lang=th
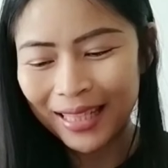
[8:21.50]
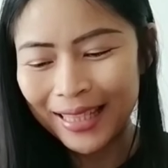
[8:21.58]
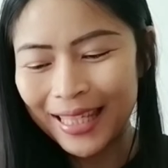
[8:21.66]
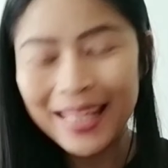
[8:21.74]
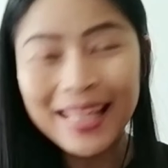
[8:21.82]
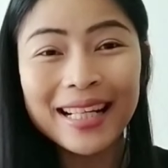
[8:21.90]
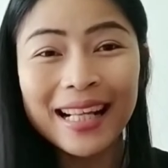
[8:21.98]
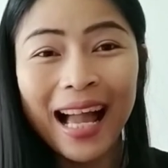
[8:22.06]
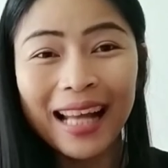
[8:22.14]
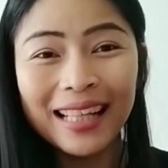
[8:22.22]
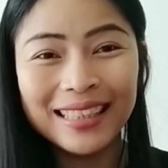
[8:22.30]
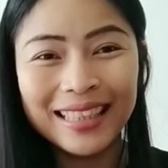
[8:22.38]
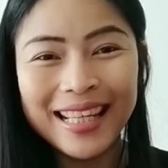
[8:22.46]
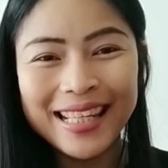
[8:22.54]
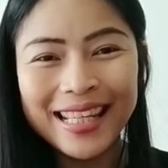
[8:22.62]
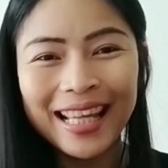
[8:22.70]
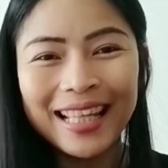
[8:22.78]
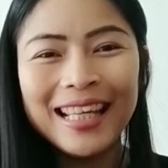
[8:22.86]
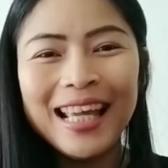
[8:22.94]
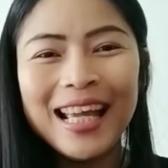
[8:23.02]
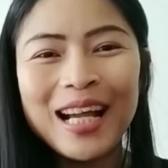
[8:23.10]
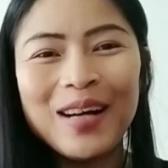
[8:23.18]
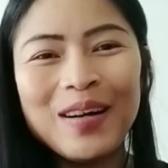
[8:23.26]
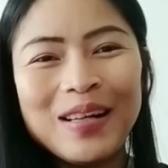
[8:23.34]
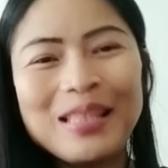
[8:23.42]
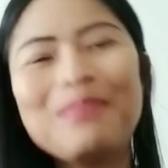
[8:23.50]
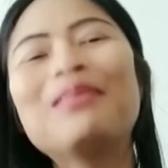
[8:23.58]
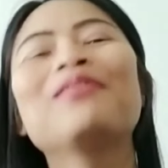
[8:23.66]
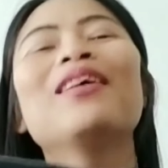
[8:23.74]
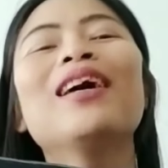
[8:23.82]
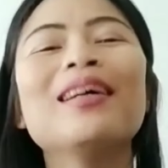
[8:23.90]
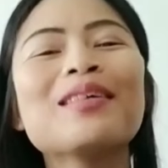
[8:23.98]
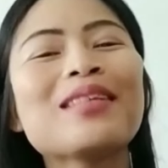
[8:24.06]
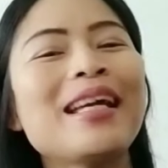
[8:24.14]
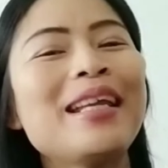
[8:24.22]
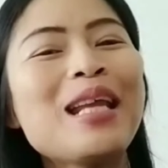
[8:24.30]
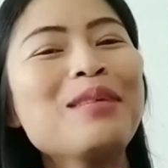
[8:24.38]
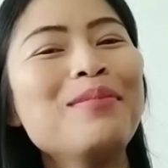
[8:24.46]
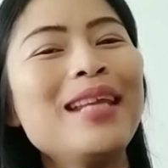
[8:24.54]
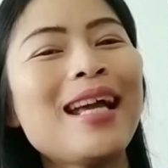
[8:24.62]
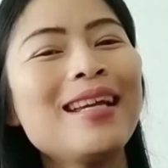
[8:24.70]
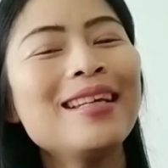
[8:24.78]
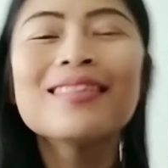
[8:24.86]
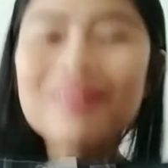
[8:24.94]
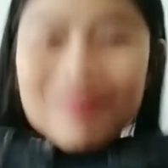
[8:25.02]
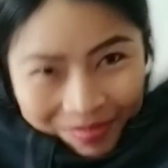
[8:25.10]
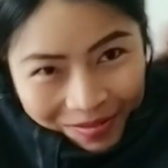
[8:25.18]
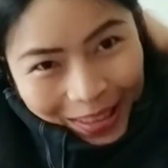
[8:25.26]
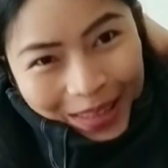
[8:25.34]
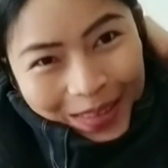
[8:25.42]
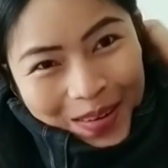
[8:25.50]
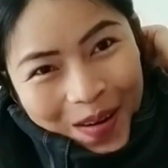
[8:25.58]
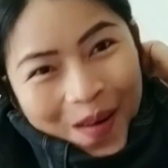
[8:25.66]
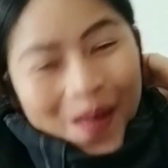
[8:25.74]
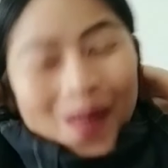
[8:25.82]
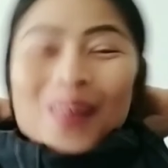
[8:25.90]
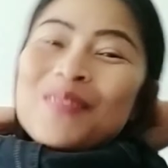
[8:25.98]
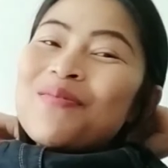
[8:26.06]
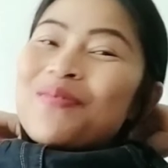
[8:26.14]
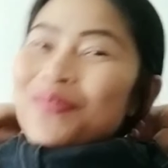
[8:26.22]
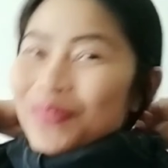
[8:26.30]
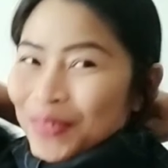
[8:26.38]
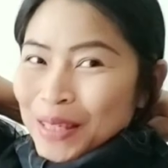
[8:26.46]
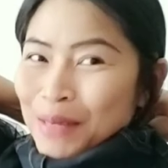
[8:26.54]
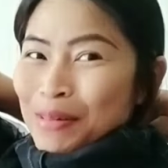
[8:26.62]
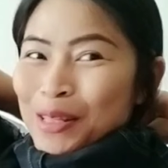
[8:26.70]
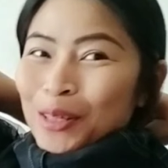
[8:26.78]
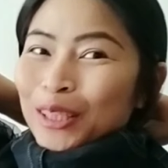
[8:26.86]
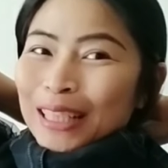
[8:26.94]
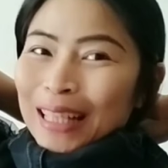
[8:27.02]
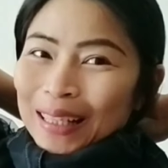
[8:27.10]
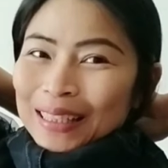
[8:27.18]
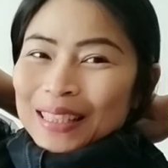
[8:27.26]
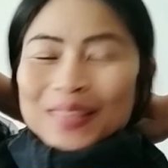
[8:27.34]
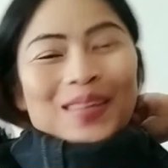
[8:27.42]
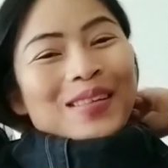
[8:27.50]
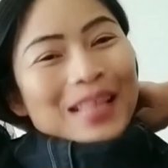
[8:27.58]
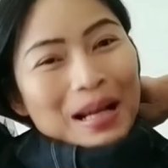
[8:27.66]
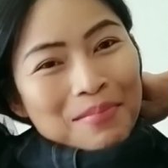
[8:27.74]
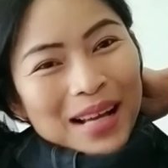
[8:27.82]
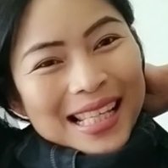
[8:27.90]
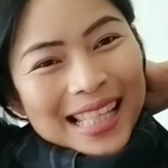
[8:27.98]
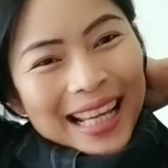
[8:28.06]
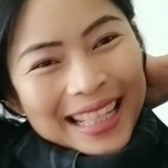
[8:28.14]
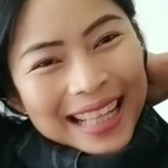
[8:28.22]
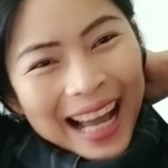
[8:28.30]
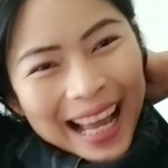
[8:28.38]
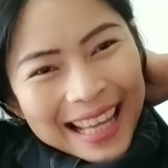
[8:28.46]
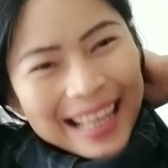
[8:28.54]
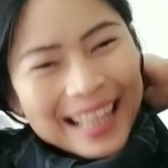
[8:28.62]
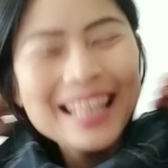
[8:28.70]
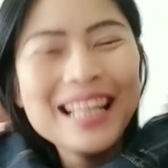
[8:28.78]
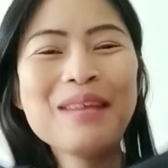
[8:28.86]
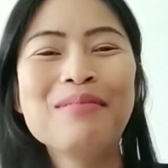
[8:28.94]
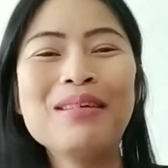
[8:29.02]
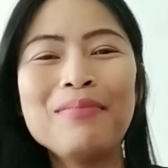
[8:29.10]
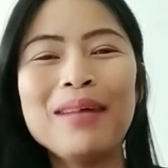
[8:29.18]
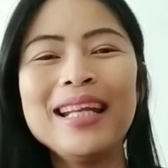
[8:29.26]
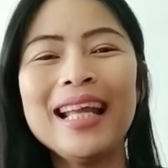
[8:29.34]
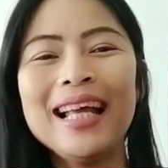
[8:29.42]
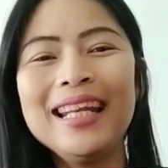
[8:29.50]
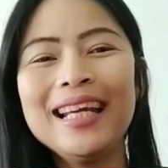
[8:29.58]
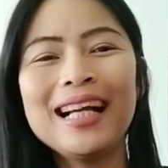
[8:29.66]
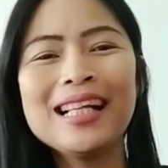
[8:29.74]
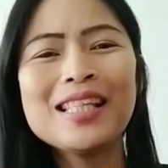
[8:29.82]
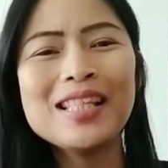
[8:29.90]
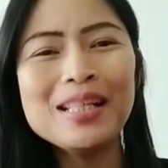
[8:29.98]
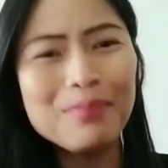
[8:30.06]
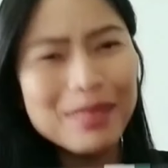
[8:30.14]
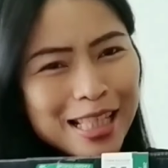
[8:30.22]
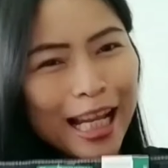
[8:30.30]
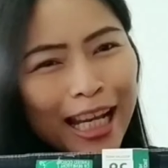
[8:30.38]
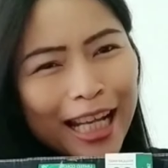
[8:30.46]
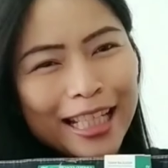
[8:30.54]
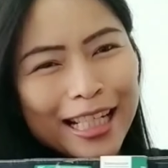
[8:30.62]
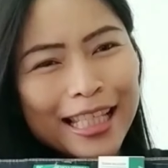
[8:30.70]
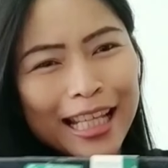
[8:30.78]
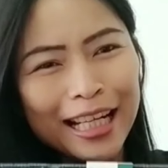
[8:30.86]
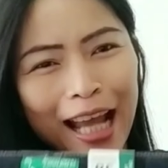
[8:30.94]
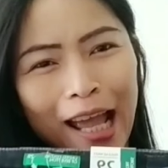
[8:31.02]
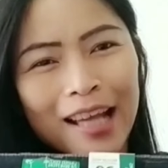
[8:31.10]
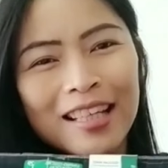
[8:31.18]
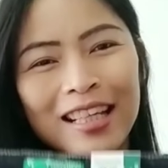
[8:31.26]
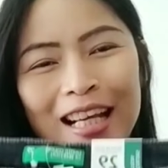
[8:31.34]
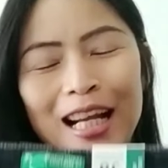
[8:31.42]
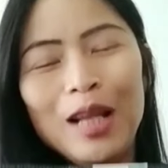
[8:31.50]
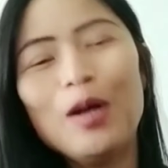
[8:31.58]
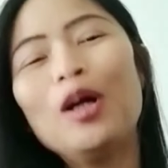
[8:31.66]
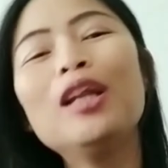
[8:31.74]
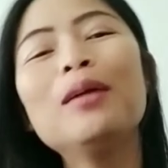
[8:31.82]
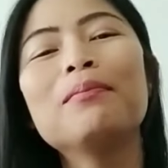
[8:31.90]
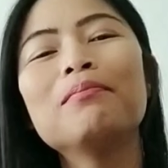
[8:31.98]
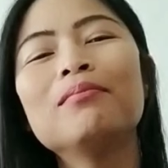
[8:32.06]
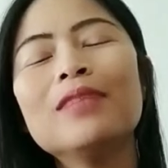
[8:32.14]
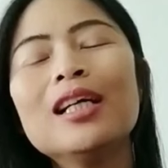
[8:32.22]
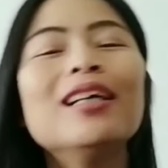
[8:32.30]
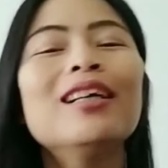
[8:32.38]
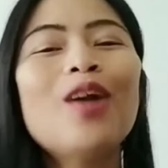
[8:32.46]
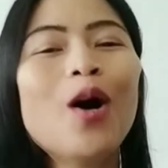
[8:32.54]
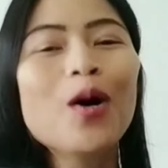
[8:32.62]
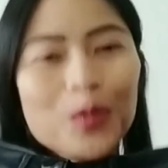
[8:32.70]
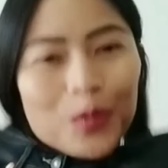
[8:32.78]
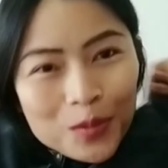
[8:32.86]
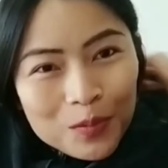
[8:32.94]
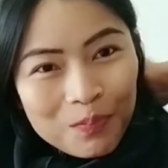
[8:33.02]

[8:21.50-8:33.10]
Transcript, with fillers: ที่ร้าน หรืออะไรอย่างเงี้ย เขาก็จะแบบว่าใส่ได้หรือไม่ได้ วัดตรงคอถ้ามันชนกันก็สามารถใส่ได้ประมาณนั้นนะคะ ซึ่งมันใช้ได้จริง ๆนะ เราก็แบบเออลองดู